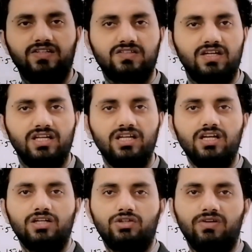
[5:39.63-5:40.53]
लेस करें
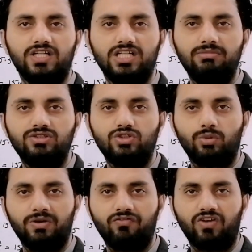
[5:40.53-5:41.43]
ट्वेंटी में
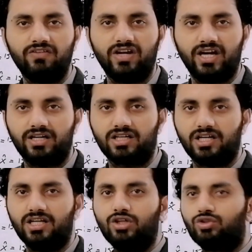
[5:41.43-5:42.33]
जीरो पॉइंट फाइव एड करें